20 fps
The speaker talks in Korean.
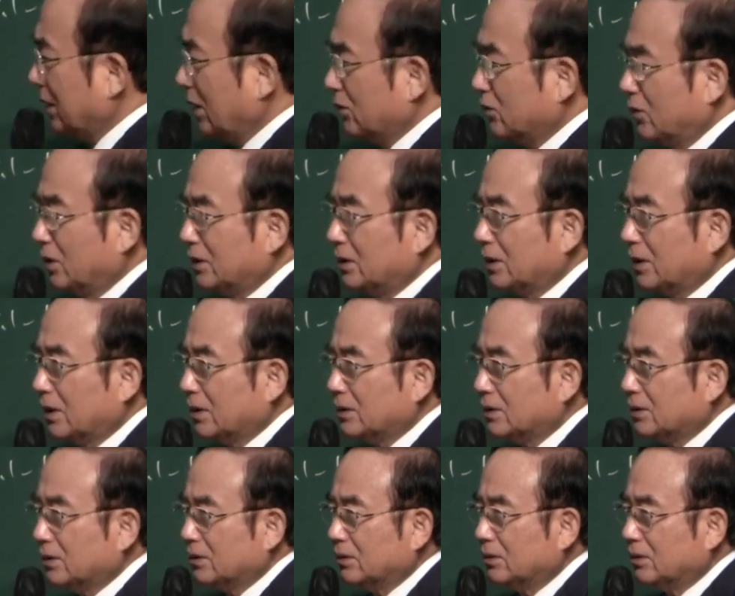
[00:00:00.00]
다 주겠다
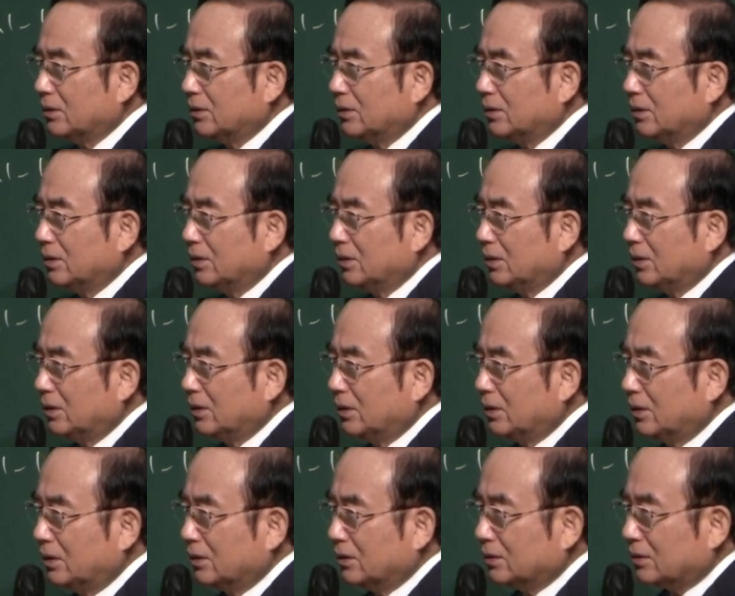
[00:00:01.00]
그랬어요
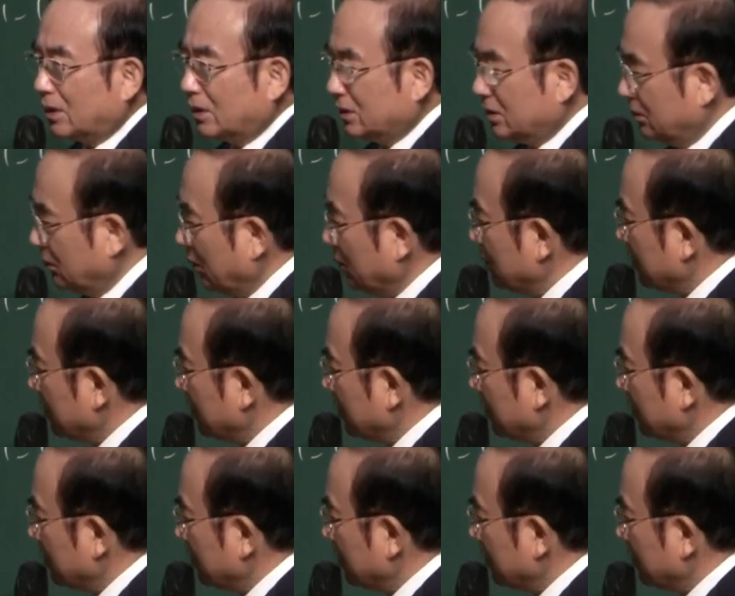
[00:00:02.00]
다시 말하면